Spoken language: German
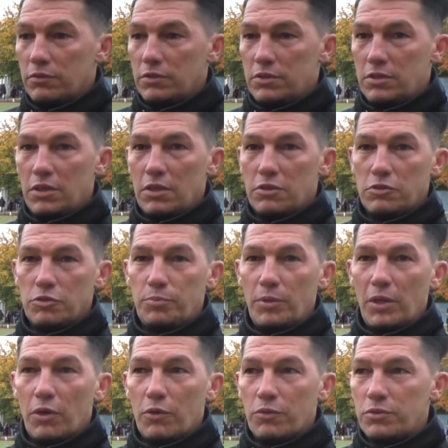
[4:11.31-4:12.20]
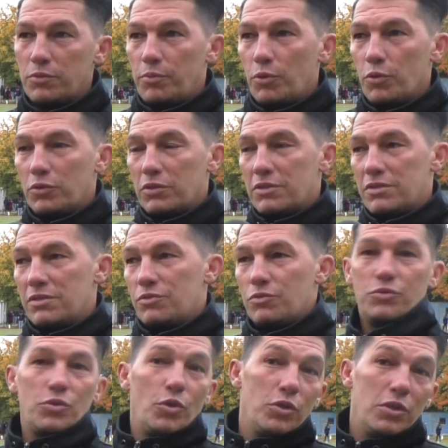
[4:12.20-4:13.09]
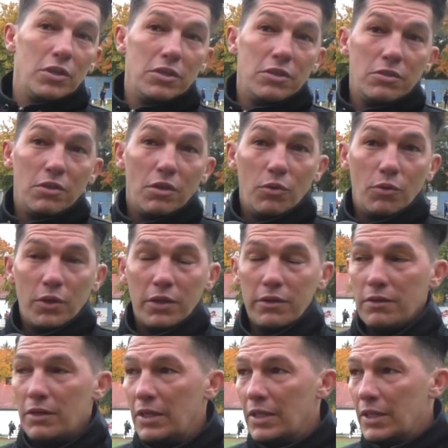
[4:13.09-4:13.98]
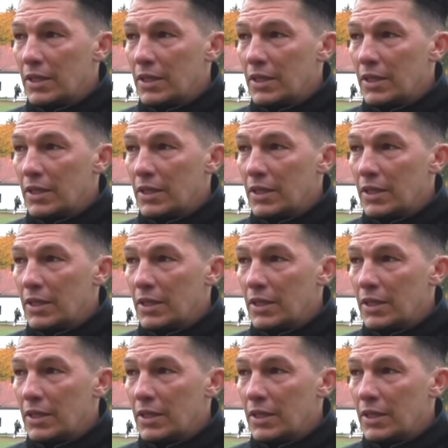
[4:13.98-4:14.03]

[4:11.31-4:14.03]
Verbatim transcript: das nächste Spiel auch zu punkten. Das ist uns heute nicht gelungen.